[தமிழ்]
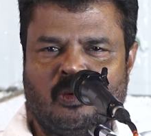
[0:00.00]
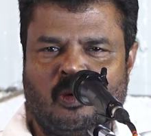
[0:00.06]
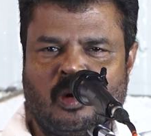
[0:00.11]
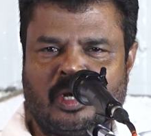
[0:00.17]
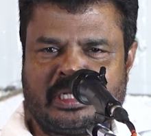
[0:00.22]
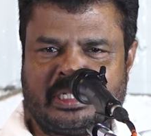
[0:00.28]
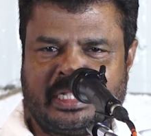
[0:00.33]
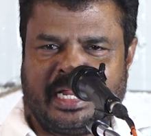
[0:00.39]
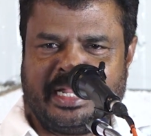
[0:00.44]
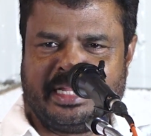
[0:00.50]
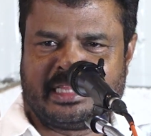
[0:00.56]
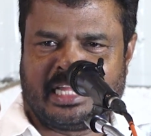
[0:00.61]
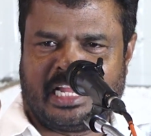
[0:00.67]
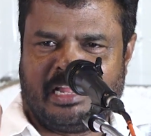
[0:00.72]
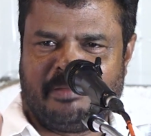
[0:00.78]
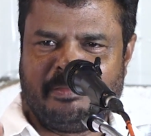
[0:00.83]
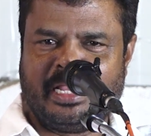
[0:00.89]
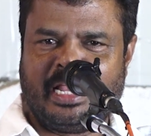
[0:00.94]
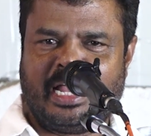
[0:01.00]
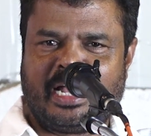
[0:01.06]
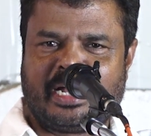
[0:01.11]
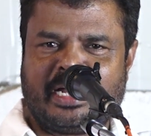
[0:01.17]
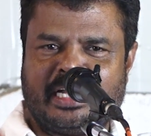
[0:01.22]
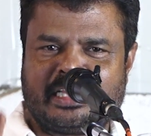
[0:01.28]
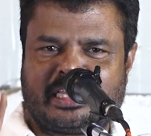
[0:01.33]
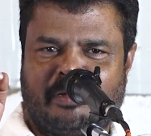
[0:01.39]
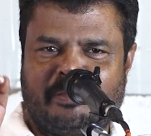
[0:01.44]
ஒற்றை
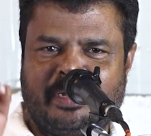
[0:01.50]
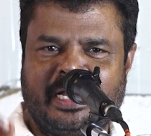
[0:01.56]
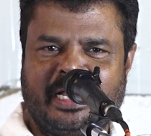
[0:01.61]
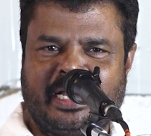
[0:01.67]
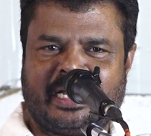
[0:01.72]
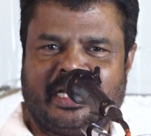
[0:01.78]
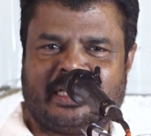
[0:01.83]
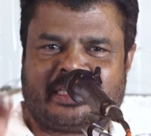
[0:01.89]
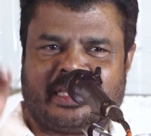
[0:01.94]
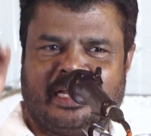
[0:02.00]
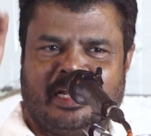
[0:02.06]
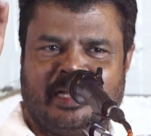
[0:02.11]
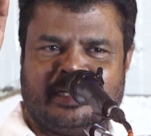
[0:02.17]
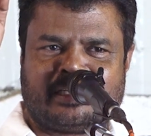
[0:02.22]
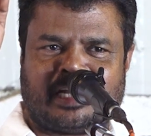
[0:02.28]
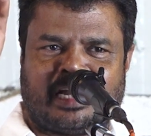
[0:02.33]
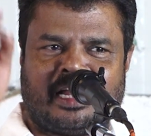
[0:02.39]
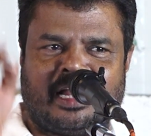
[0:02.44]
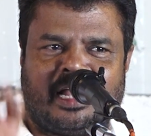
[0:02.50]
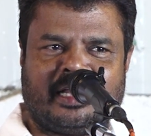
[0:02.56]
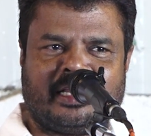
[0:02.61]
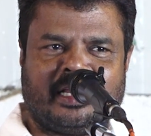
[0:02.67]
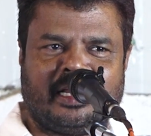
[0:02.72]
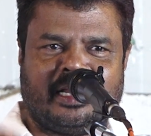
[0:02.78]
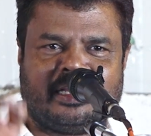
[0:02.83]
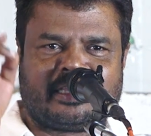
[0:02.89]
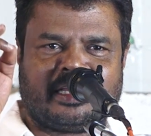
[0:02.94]
தலைமையாக தமிழகத்தில்
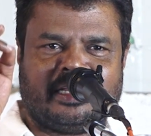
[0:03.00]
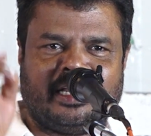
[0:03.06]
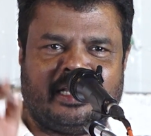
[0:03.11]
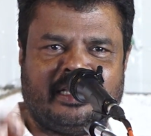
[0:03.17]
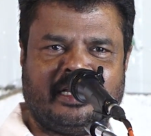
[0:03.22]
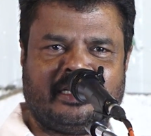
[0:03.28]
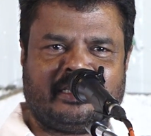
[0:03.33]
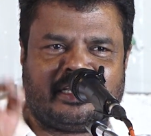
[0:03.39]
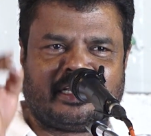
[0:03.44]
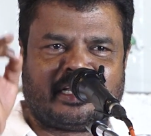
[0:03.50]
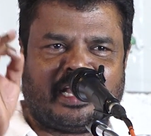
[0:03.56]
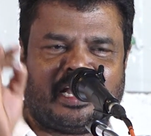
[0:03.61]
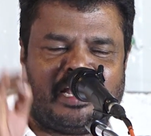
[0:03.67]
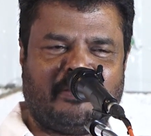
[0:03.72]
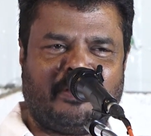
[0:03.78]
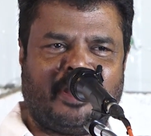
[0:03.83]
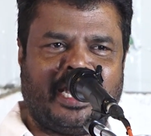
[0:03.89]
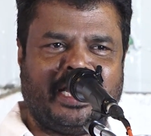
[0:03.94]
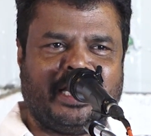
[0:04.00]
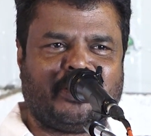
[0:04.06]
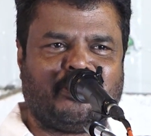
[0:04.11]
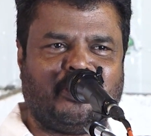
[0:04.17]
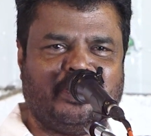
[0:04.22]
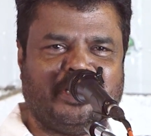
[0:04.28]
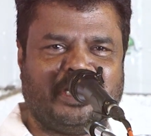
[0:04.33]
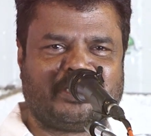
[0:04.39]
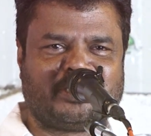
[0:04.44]
சனாதனத்தை எதிர்த்து களவாடி
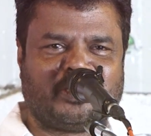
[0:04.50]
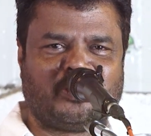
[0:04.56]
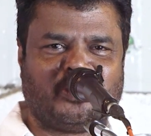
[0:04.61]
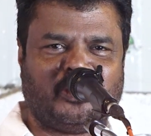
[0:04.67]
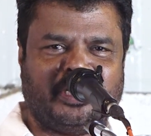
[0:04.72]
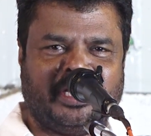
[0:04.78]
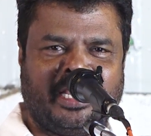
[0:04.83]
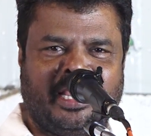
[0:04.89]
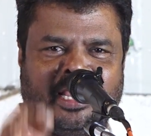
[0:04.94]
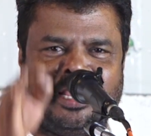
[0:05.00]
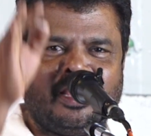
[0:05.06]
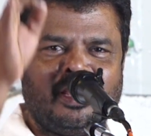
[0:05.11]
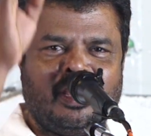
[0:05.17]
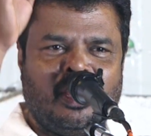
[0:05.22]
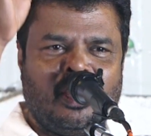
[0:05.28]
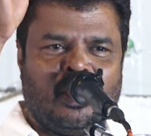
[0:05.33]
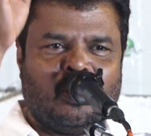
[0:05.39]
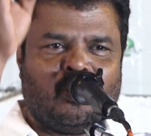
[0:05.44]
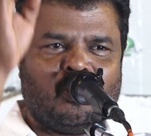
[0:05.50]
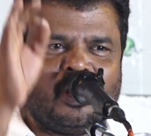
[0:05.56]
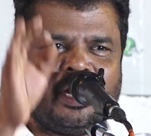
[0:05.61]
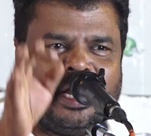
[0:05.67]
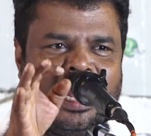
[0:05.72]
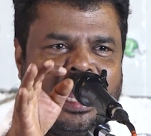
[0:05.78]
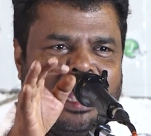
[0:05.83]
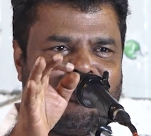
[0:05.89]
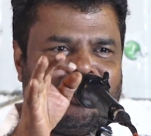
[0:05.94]
கொண்டிருக்கக்கூடிய
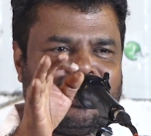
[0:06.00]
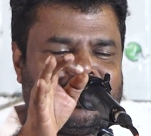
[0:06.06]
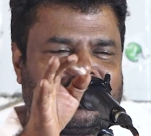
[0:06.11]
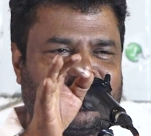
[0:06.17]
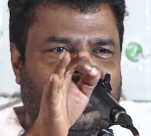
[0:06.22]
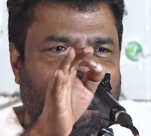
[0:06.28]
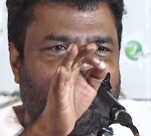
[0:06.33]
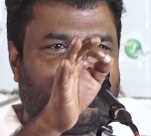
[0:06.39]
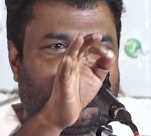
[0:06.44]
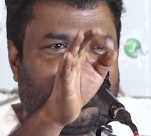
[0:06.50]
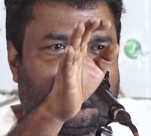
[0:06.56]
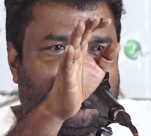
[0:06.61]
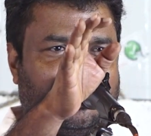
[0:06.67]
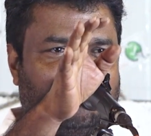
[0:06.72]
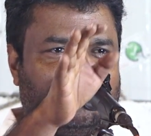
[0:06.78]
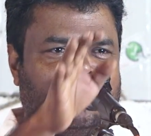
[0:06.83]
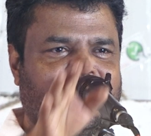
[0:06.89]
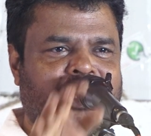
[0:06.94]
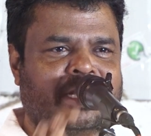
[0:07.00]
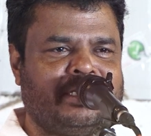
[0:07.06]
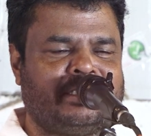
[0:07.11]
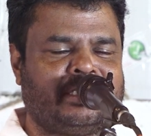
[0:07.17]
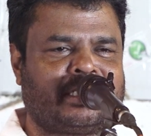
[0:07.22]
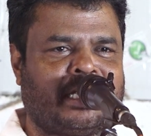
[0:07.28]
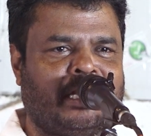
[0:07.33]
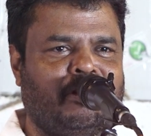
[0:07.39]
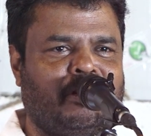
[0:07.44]
ஒரே ஒரு தலைவராக நம்முடைய
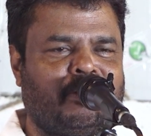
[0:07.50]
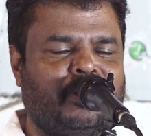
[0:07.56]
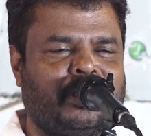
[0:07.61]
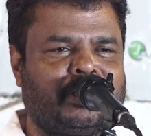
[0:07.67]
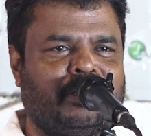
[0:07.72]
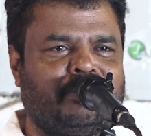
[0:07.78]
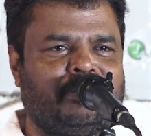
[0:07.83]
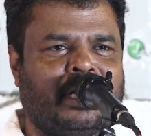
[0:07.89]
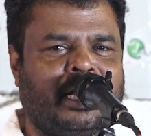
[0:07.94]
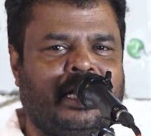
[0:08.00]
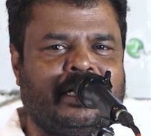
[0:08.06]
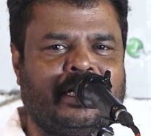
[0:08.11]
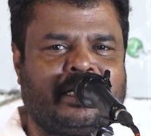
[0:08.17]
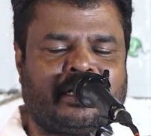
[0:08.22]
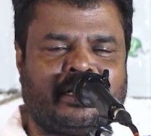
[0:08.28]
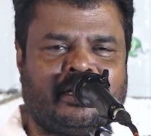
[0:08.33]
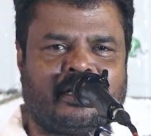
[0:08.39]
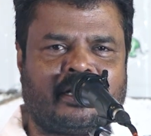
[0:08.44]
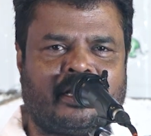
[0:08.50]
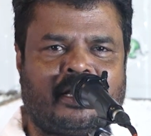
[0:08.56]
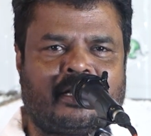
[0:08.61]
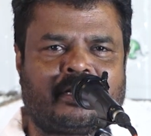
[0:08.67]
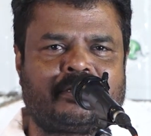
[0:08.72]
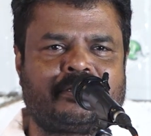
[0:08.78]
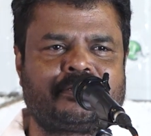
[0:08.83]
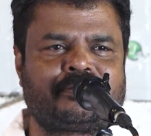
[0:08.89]
எழுச்சி தலைவர் மட்டும்தான் நிற்கின்றார்